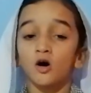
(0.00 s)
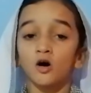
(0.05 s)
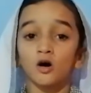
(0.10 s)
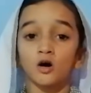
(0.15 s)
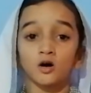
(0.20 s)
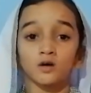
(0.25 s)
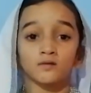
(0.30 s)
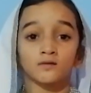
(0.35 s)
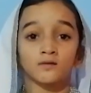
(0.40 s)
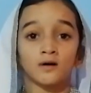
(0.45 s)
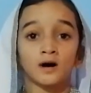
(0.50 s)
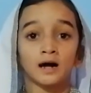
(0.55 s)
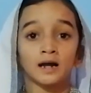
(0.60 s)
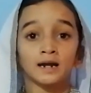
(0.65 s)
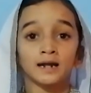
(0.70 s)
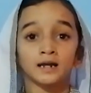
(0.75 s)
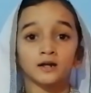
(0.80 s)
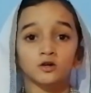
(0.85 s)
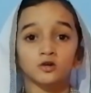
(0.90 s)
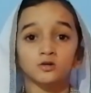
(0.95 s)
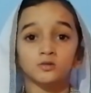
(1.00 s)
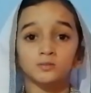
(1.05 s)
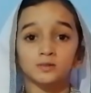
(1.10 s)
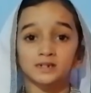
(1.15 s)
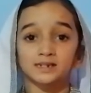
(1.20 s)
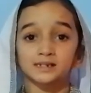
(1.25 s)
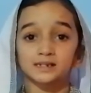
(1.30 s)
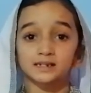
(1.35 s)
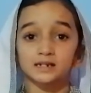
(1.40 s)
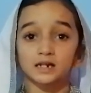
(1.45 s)
और
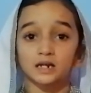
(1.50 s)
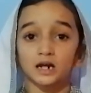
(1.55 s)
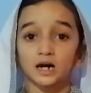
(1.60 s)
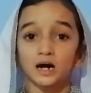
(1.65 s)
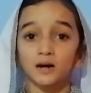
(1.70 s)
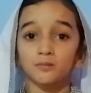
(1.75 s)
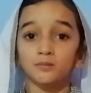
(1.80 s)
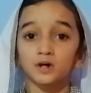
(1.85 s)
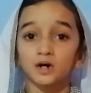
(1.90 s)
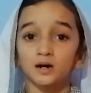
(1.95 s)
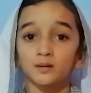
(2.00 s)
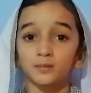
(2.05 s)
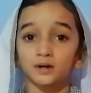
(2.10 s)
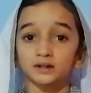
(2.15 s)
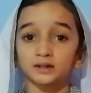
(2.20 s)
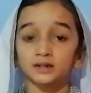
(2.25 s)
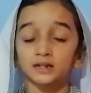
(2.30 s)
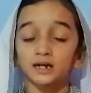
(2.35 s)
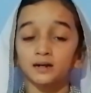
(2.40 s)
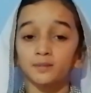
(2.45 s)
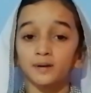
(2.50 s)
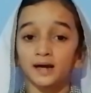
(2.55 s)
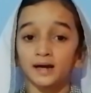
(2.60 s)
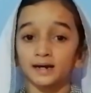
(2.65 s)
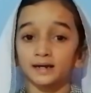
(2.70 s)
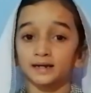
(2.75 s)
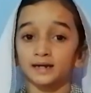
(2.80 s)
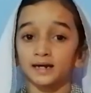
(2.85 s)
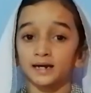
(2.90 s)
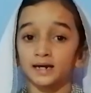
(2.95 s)
वालेकुम अस्सलाम का मतलब
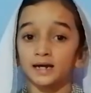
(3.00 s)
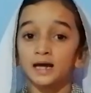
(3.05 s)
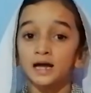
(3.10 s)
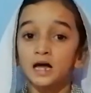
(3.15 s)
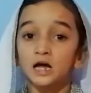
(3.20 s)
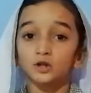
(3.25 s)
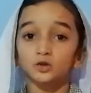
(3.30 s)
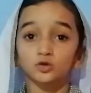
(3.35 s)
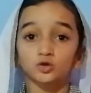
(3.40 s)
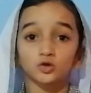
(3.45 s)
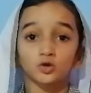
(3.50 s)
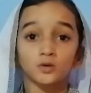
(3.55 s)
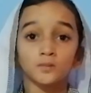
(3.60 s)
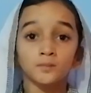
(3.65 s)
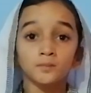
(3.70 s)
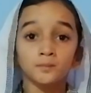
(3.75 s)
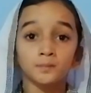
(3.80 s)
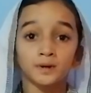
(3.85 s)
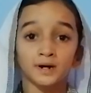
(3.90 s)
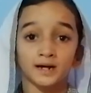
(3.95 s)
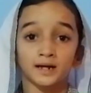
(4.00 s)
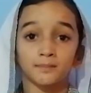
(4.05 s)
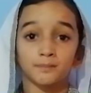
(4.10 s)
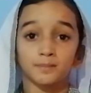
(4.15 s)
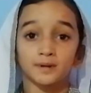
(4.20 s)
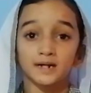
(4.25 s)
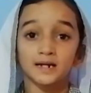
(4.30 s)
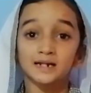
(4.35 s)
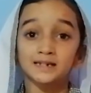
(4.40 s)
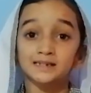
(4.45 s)
है कि तुम
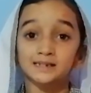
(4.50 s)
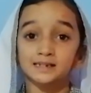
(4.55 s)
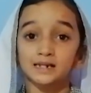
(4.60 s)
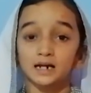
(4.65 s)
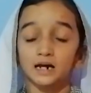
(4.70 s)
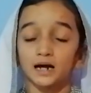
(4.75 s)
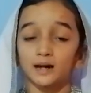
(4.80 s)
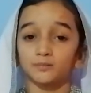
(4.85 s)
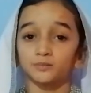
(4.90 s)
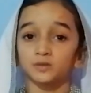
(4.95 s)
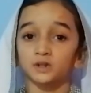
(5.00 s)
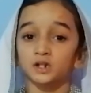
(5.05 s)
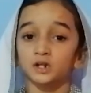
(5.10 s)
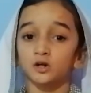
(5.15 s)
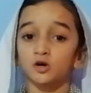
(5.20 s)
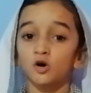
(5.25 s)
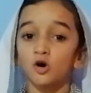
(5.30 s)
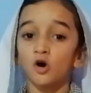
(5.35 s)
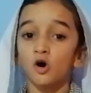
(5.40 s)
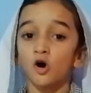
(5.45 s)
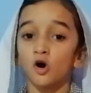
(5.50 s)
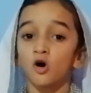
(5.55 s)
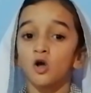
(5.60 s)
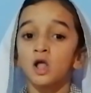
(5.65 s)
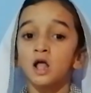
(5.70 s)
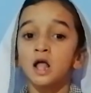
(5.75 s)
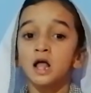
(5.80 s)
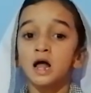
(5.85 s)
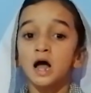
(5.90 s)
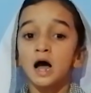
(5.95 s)
पर भी सलामती हो
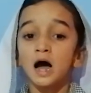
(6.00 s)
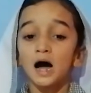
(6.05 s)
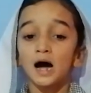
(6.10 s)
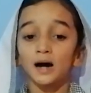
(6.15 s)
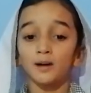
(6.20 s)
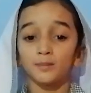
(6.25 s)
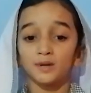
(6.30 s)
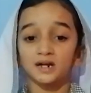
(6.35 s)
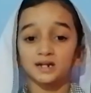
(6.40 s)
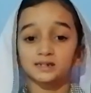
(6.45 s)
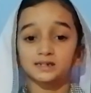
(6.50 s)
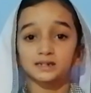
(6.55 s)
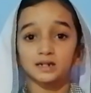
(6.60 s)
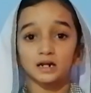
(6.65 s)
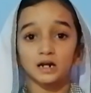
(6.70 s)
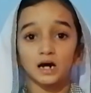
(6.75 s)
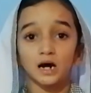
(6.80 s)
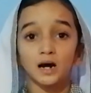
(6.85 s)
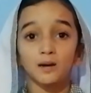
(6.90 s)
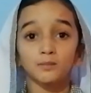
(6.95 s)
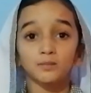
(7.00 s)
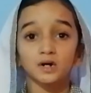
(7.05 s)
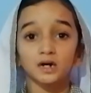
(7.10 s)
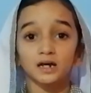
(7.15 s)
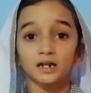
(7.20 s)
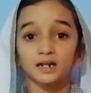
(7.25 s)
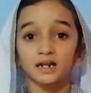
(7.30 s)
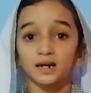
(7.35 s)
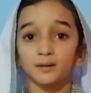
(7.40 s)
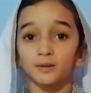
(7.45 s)
हमें सलाम
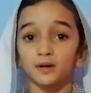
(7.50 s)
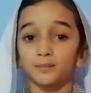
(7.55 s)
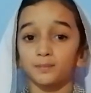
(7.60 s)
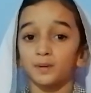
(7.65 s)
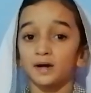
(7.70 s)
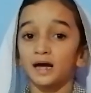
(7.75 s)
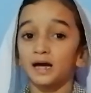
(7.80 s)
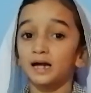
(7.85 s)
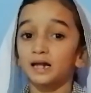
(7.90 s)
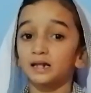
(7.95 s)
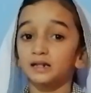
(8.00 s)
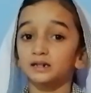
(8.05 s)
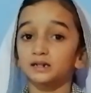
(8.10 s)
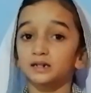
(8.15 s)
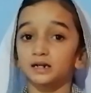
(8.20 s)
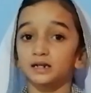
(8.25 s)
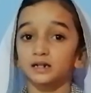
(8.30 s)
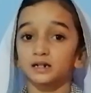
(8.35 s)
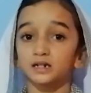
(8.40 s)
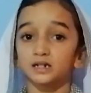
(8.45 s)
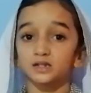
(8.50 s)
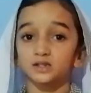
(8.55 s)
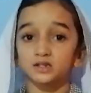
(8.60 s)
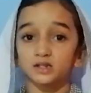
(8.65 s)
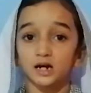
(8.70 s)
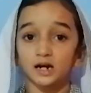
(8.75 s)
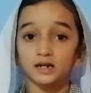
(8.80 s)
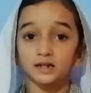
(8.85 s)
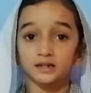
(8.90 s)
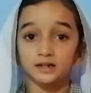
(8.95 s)
करने में पहल करनी
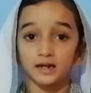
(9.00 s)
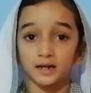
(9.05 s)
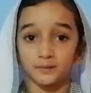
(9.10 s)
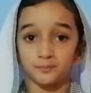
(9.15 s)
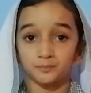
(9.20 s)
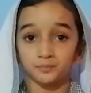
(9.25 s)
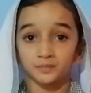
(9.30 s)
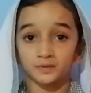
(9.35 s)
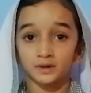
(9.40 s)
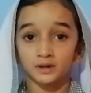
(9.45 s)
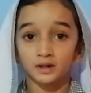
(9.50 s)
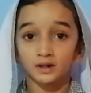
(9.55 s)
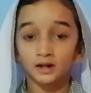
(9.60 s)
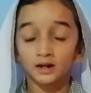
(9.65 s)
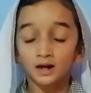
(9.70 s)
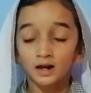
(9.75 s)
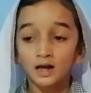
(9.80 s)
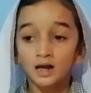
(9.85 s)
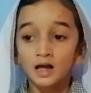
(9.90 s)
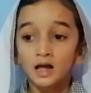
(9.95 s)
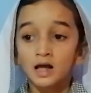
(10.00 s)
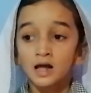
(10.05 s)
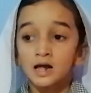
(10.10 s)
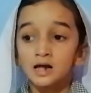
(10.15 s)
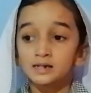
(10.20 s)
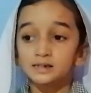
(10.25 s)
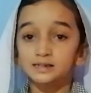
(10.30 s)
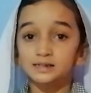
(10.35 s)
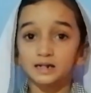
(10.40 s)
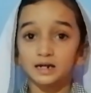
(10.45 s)
चाहिए
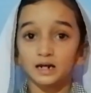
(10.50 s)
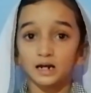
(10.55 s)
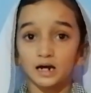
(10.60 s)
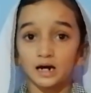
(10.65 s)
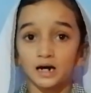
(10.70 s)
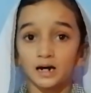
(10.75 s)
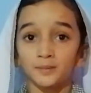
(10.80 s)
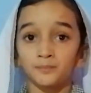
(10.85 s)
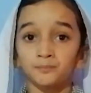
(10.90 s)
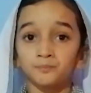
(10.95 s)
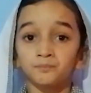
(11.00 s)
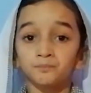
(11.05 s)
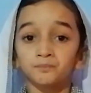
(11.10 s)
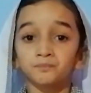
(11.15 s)
सलाम